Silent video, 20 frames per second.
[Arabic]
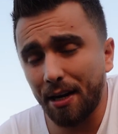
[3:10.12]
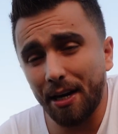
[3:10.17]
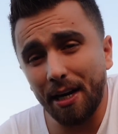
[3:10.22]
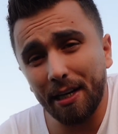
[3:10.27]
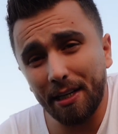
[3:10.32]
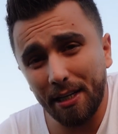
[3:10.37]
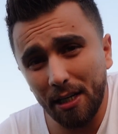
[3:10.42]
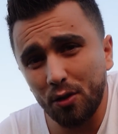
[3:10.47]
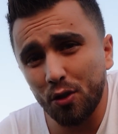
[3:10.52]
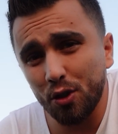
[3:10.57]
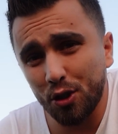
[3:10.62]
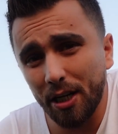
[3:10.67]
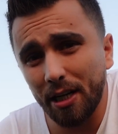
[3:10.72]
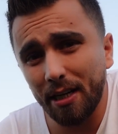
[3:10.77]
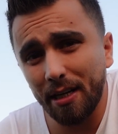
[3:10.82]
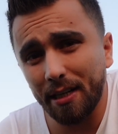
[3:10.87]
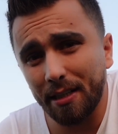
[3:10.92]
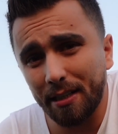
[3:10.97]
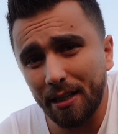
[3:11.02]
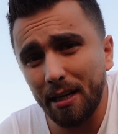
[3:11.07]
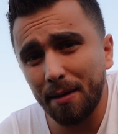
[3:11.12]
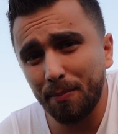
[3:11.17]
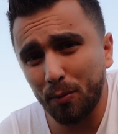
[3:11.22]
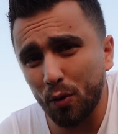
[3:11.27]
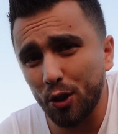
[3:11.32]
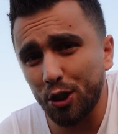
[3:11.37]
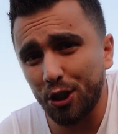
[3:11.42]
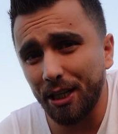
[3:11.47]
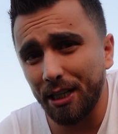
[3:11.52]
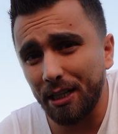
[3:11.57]
أنا راح أحكي لكم شغلة كثير
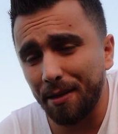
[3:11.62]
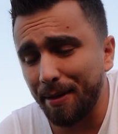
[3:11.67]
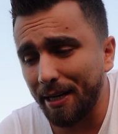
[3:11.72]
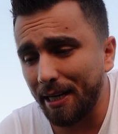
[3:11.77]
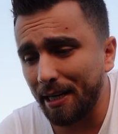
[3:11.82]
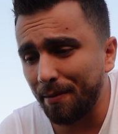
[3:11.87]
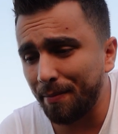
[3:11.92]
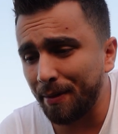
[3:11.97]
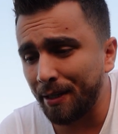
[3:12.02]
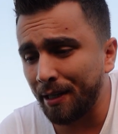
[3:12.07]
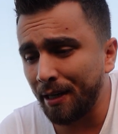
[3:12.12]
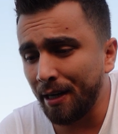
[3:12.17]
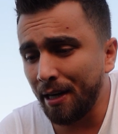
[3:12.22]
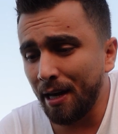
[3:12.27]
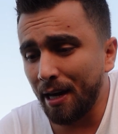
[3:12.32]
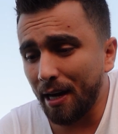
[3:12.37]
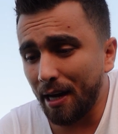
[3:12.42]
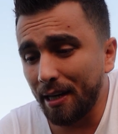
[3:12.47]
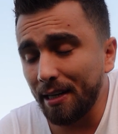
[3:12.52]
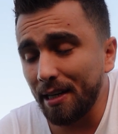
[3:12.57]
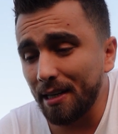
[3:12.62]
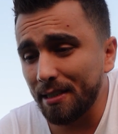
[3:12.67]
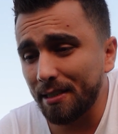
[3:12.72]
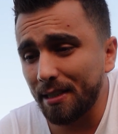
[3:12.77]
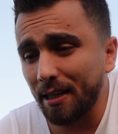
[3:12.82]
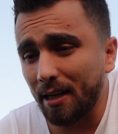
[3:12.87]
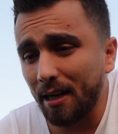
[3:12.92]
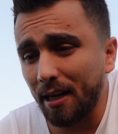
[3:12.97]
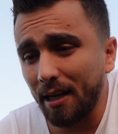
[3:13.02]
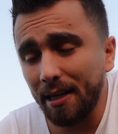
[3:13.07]
بتوجعني بقلبي انا
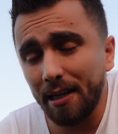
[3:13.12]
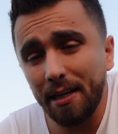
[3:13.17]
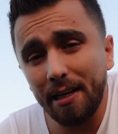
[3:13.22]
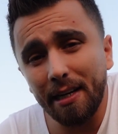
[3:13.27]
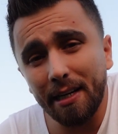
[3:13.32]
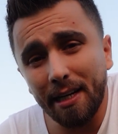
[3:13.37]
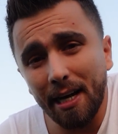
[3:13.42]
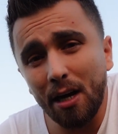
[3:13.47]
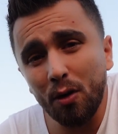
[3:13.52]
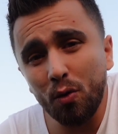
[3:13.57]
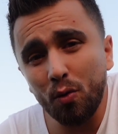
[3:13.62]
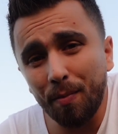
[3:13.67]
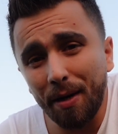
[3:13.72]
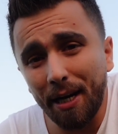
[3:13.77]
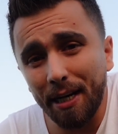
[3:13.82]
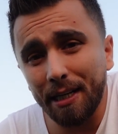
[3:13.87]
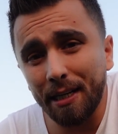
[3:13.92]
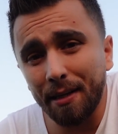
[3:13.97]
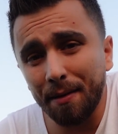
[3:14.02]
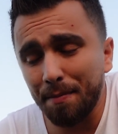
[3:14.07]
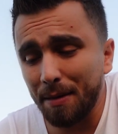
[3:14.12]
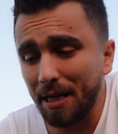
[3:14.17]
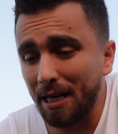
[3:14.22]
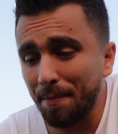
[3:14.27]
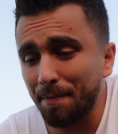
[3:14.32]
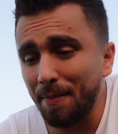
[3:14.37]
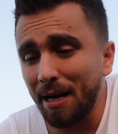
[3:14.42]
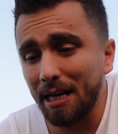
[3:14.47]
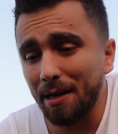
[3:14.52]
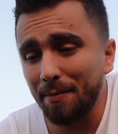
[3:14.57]
اصدقائي اللي كانوا معي من
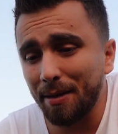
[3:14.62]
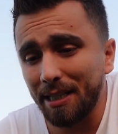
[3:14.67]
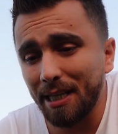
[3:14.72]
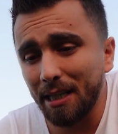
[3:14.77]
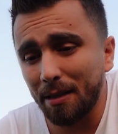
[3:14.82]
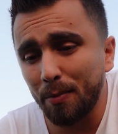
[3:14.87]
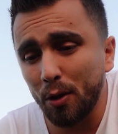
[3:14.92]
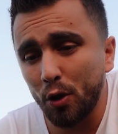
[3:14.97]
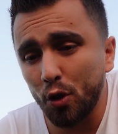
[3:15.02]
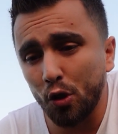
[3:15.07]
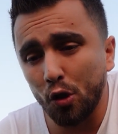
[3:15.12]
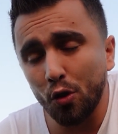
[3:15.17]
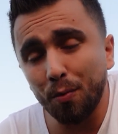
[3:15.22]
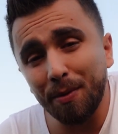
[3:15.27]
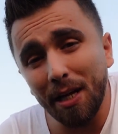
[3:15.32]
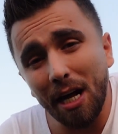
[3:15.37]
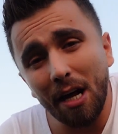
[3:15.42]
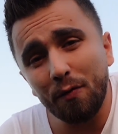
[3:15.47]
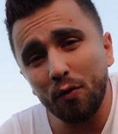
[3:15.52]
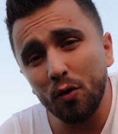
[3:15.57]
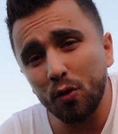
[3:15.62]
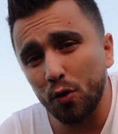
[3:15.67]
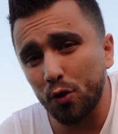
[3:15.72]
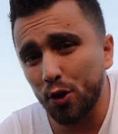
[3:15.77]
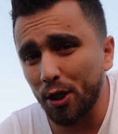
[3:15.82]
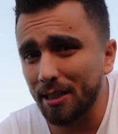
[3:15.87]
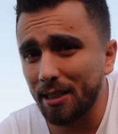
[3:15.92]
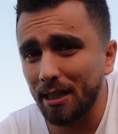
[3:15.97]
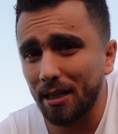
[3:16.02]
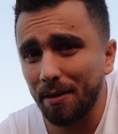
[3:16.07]
لما انا بديت باليوتيوب بتعرفوا انتم
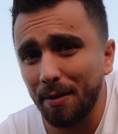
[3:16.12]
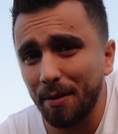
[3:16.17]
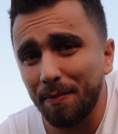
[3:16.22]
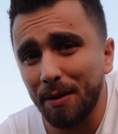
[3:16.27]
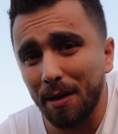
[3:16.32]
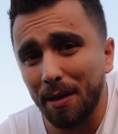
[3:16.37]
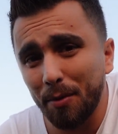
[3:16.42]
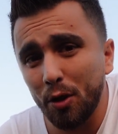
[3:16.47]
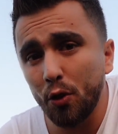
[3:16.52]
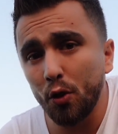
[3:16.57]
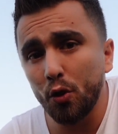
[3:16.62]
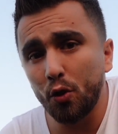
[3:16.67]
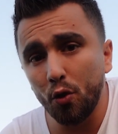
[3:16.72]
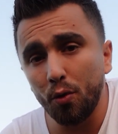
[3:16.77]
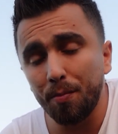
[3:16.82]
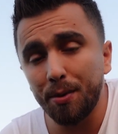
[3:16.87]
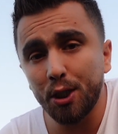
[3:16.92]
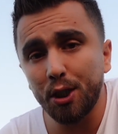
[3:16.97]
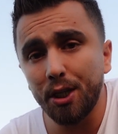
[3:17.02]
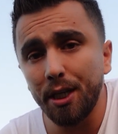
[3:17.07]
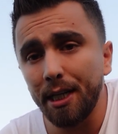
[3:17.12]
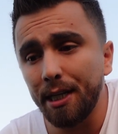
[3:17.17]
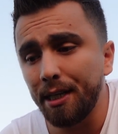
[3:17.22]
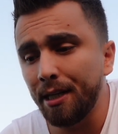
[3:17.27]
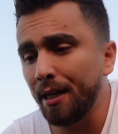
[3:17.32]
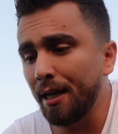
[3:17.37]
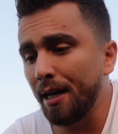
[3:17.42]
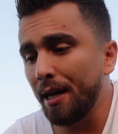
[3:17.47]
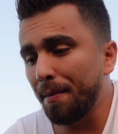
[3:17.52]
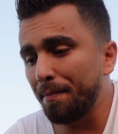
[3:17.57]
الشخص اللي بيبدا باليوتيوب جديد
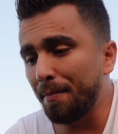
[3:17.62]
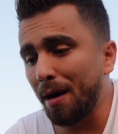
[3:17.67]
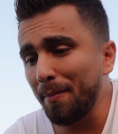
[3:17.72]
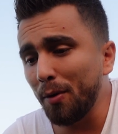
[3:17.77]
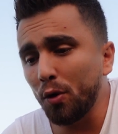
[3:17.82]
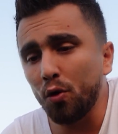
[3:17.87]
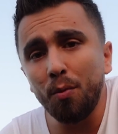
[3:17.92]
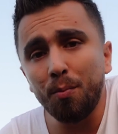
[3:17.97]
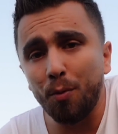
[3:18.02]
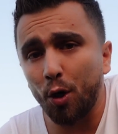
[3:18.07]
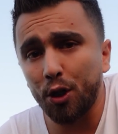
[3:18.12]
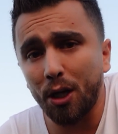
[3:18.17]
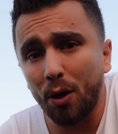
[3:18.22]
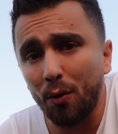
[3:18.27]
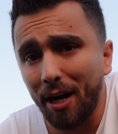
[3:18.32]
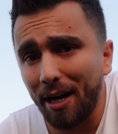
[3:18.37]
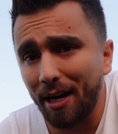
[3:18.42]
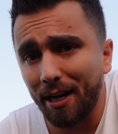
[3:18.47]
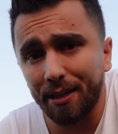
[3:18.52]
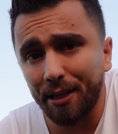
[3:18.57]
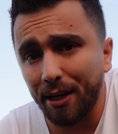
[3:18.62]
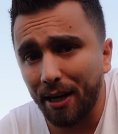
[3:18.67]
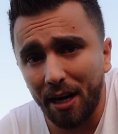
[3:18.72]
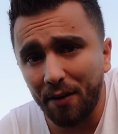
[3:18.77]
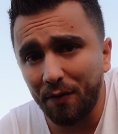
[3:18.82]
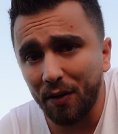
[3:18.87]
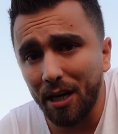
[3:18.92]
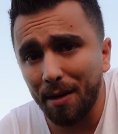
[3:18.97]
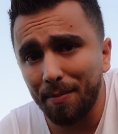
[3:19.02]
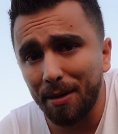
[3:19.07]
ما بيكون محتواه
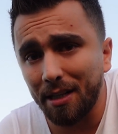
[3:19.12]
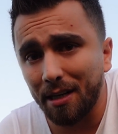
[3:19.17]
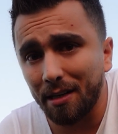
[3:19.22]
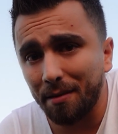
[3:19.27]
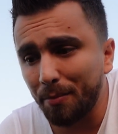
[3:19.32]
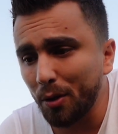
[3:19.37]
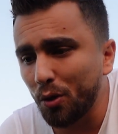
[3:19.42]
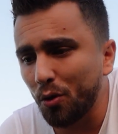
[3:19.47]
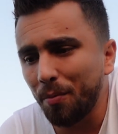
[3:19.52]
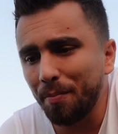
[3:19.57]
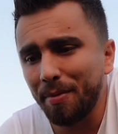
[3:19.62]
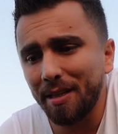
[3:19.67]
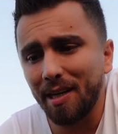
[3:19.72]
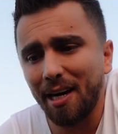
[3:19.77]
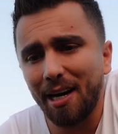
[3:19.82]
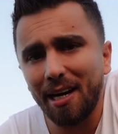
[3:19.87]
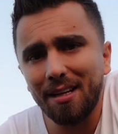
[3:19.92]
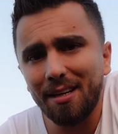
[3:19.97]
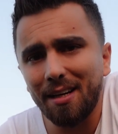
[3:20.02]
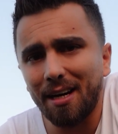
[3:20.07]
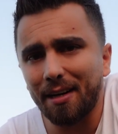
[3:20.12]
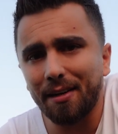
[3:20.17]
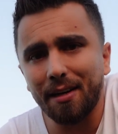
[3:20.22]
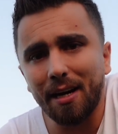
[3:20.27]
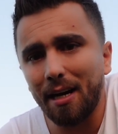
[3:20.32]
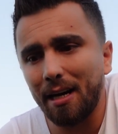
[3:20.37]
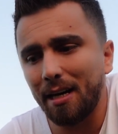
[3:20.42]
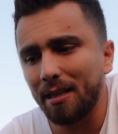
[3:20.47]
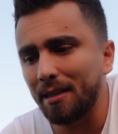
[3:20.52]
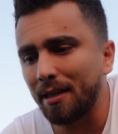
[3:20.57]
احترافي ابدا بيكون بدائي يعني
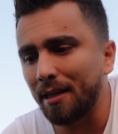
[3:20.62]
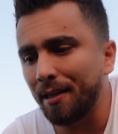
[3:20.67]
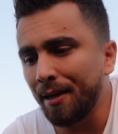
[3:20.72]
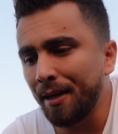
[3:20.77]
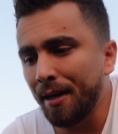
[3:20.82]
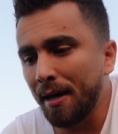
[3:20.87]
عادي